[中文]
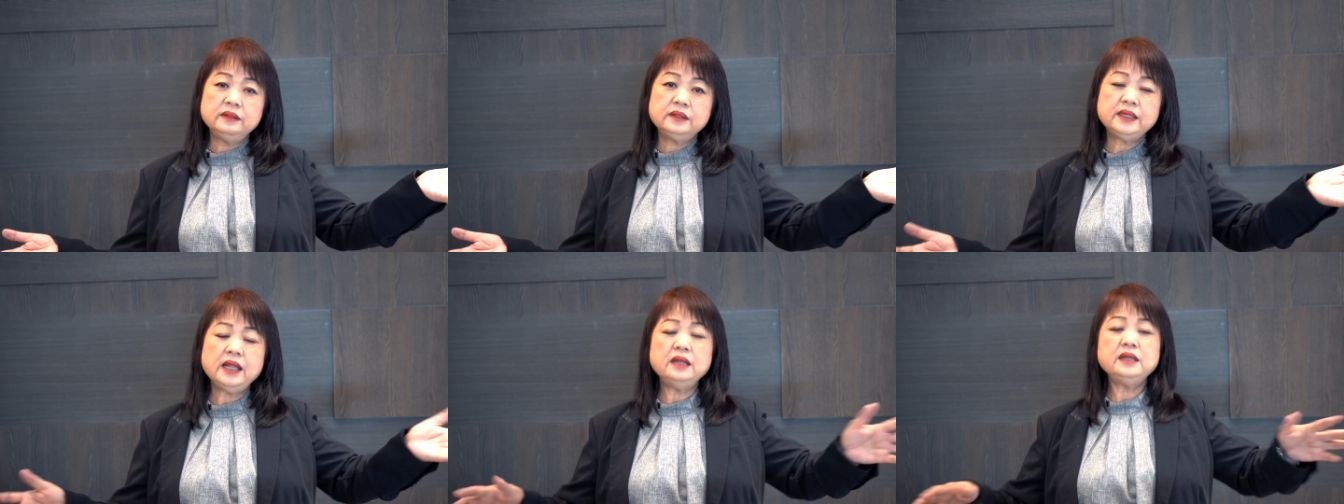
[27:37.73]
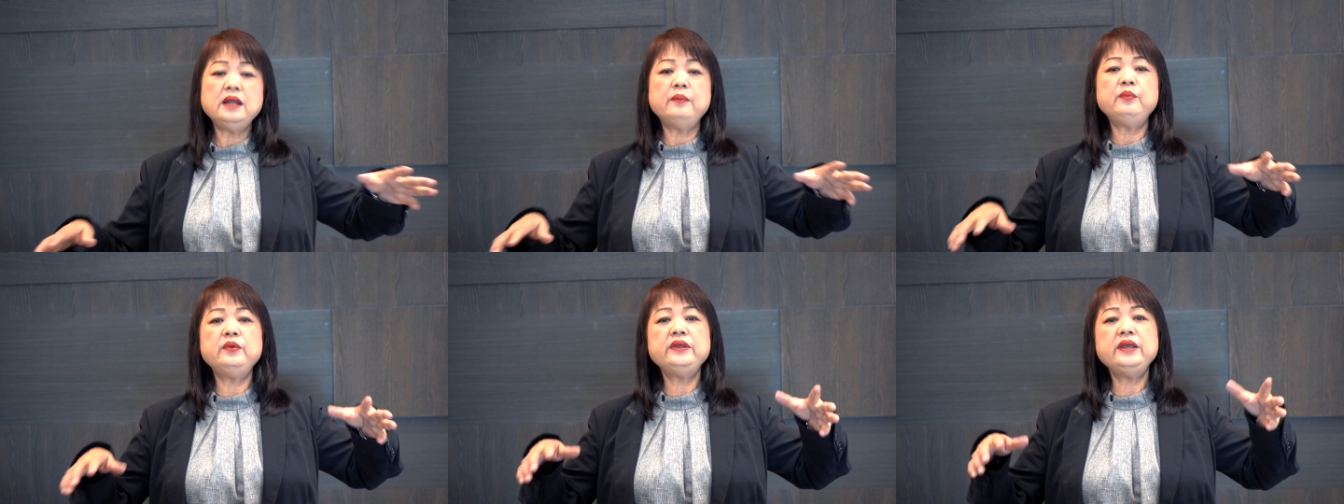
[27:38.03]
当
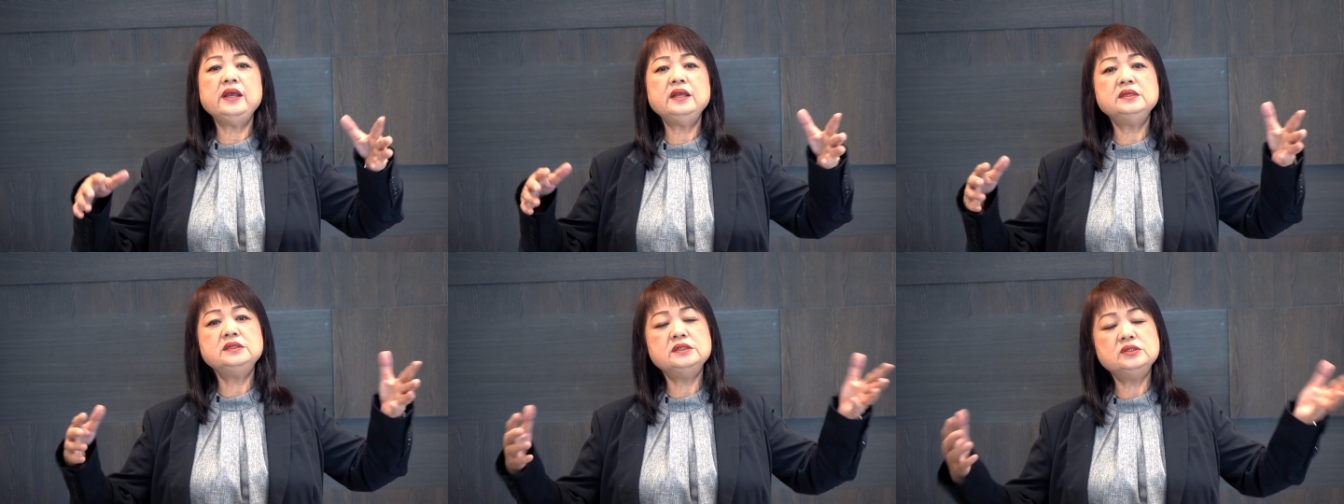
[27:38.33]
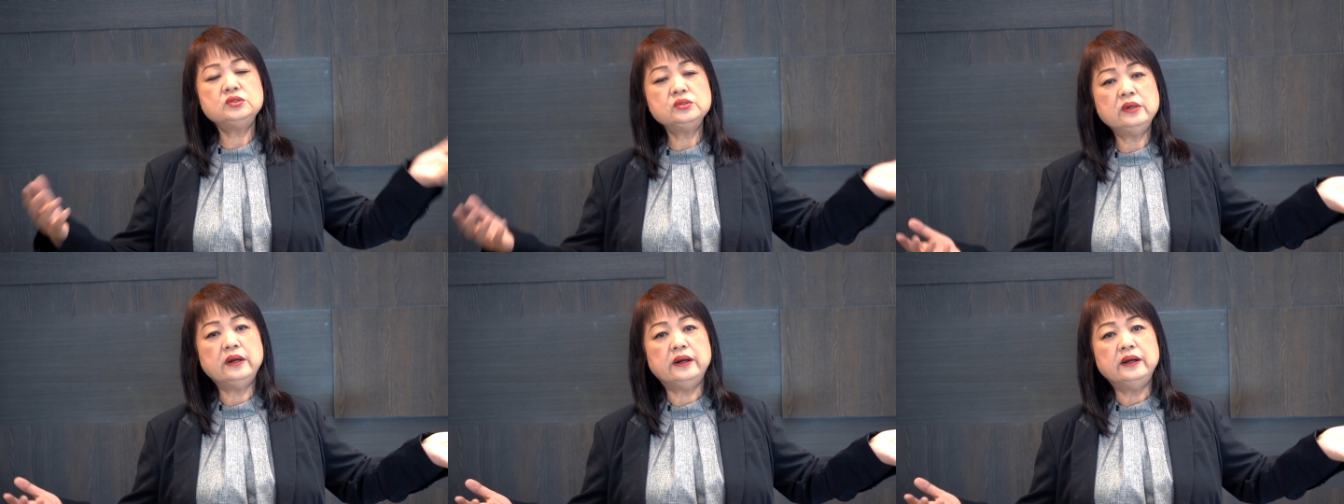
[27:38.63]
他不愿意
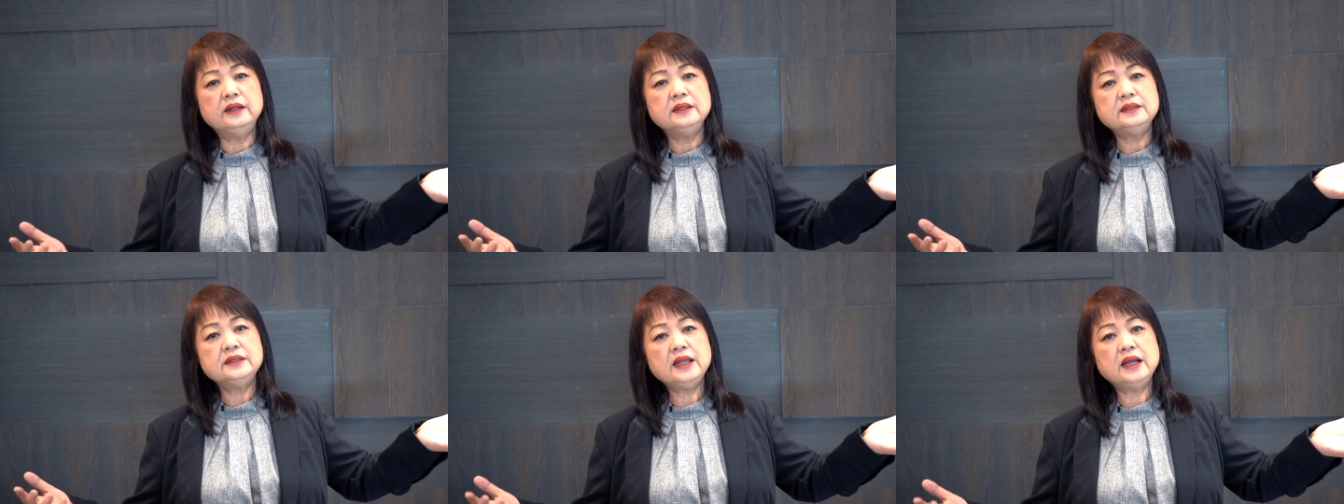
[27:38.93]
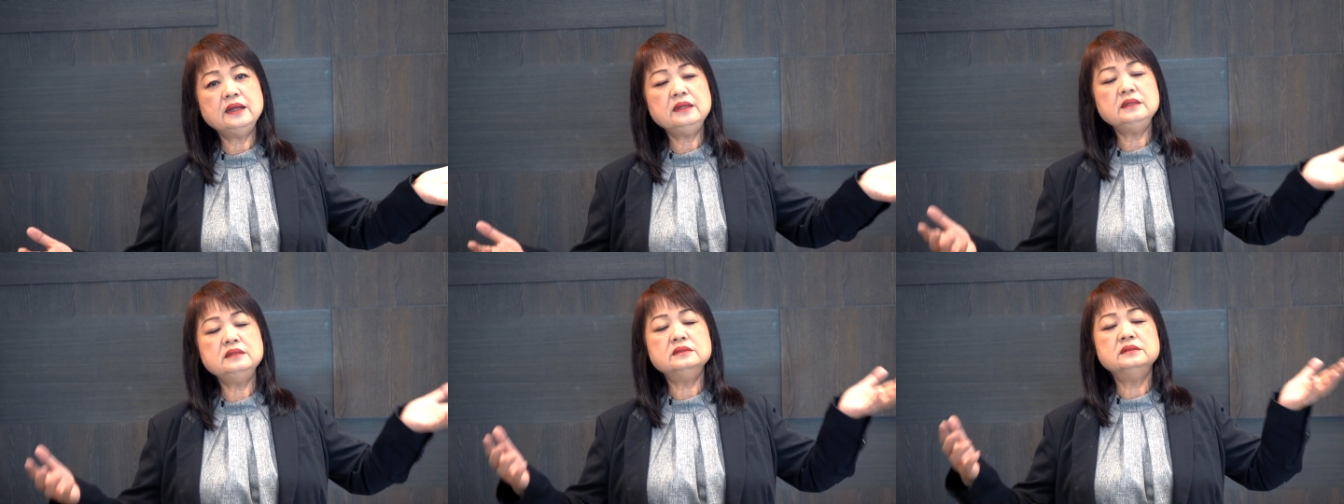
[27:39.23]
去做，
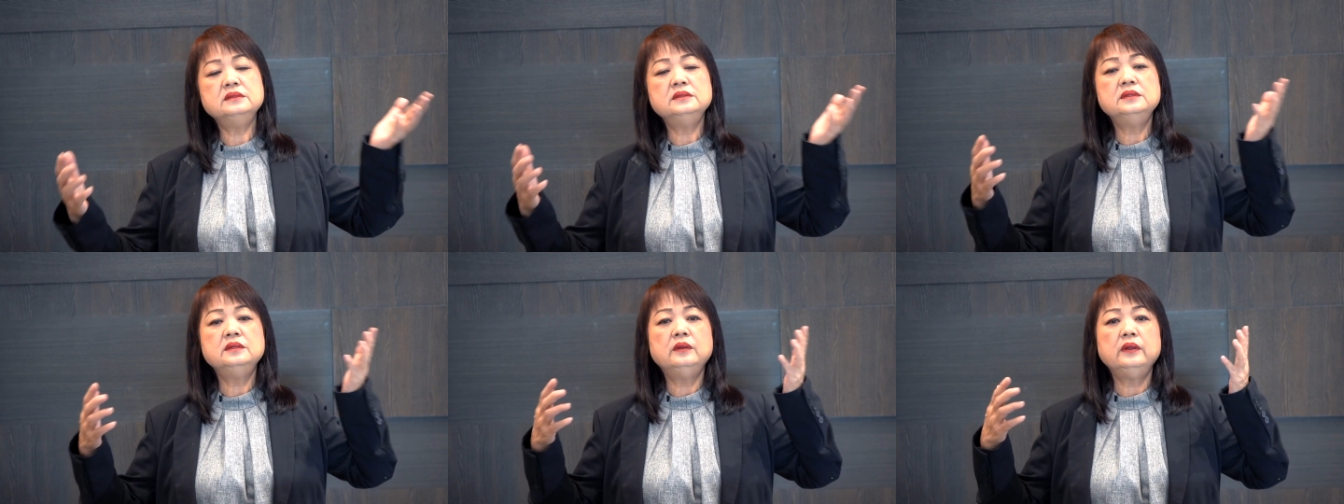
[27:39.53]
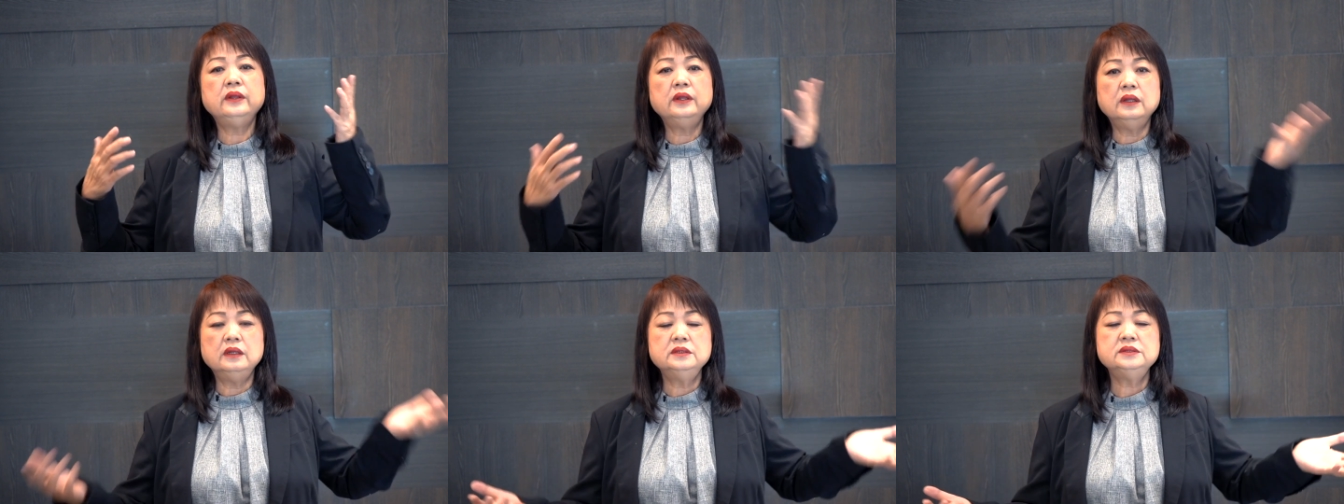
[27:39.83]
当
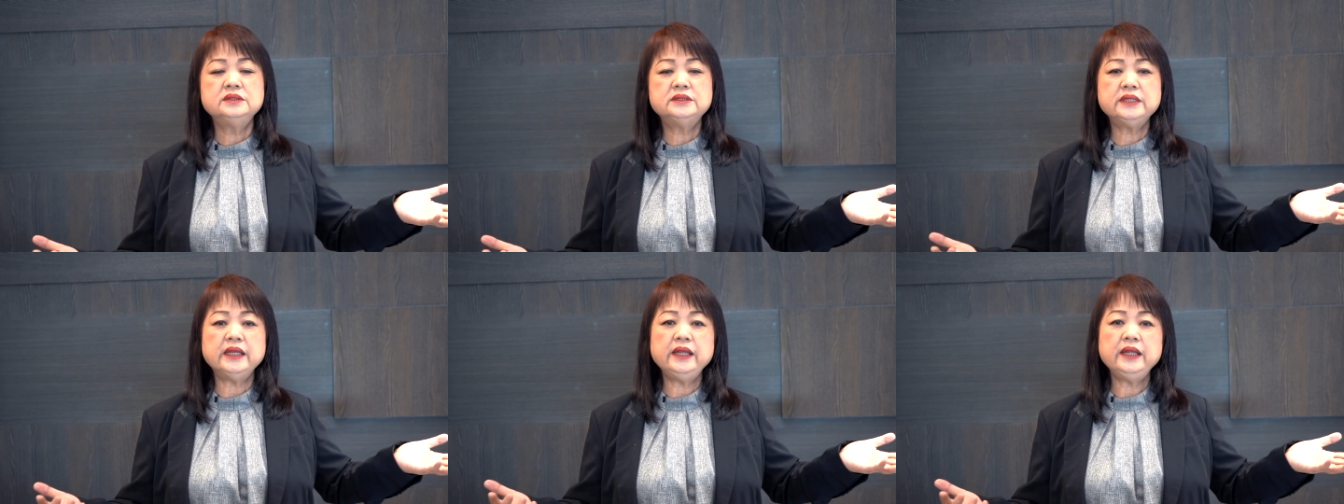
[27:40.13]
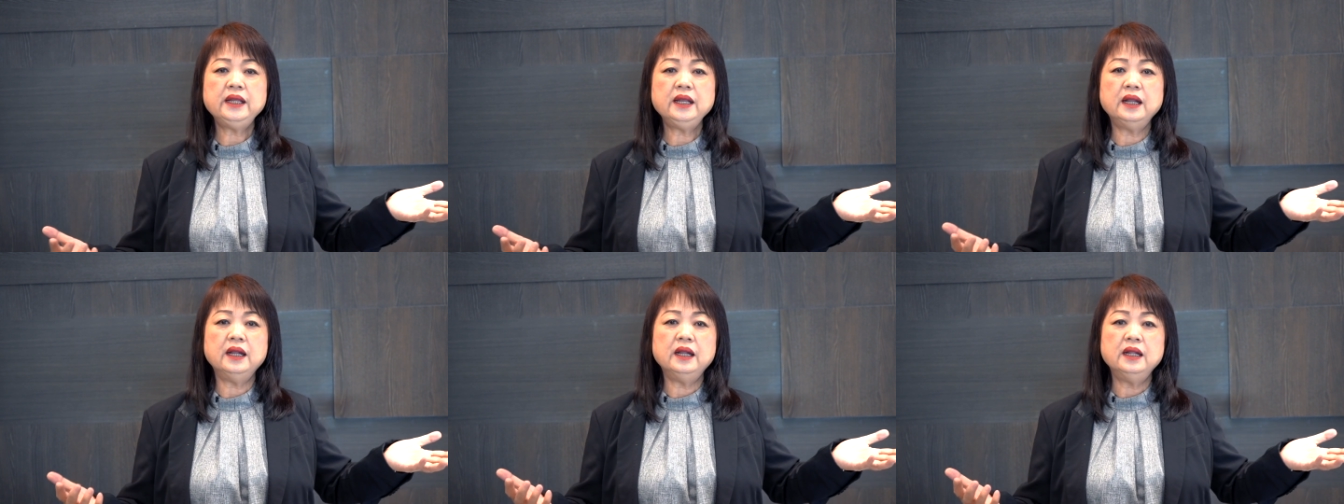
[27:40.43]
这
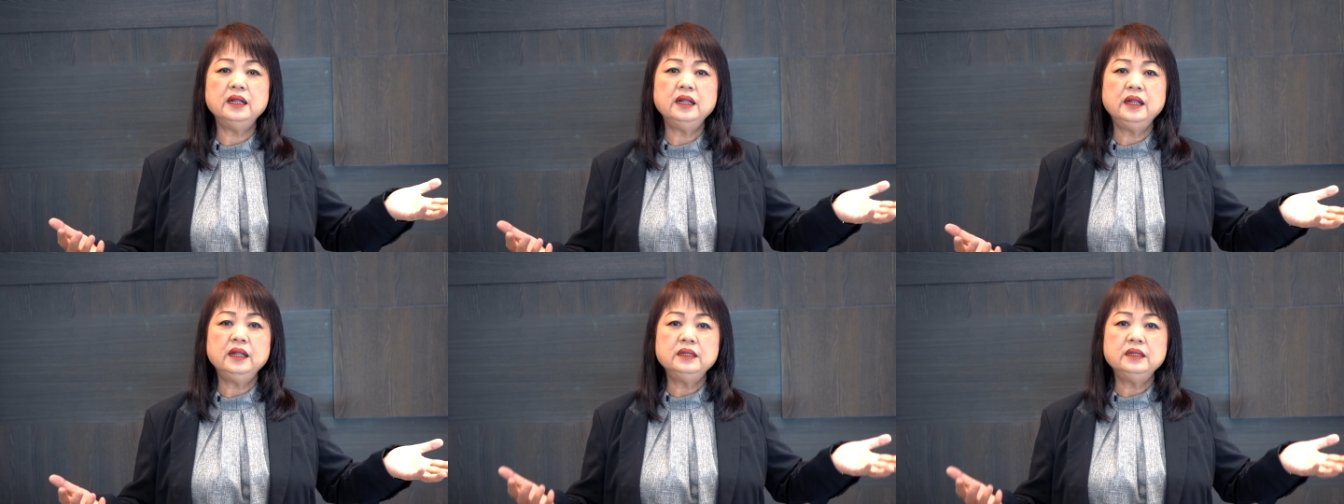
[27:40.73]
一个。